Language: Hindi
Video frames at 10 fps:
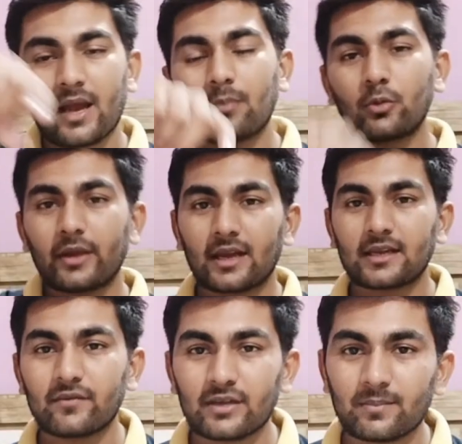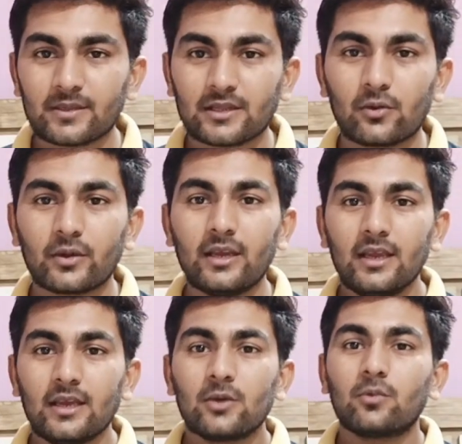आपको एक एक्टिविटी पता होगी
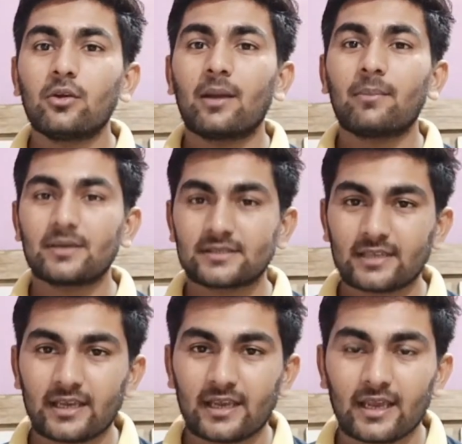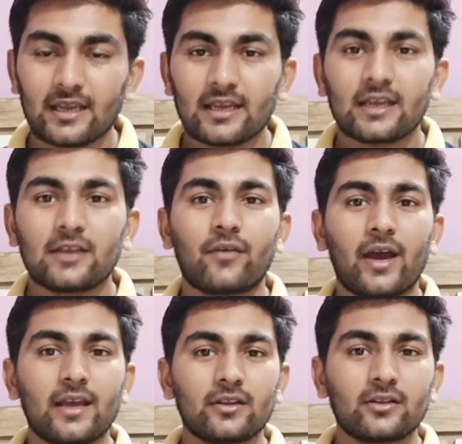वो नंबर्स की है कि
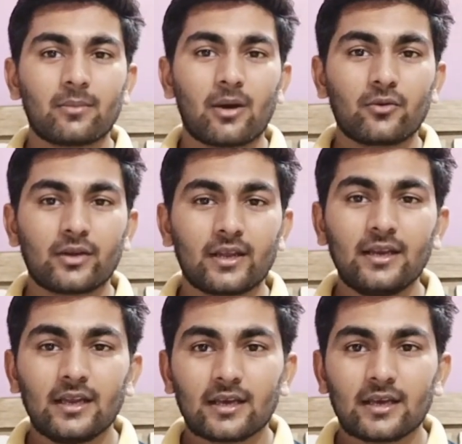फायर ऑन द माउंटेन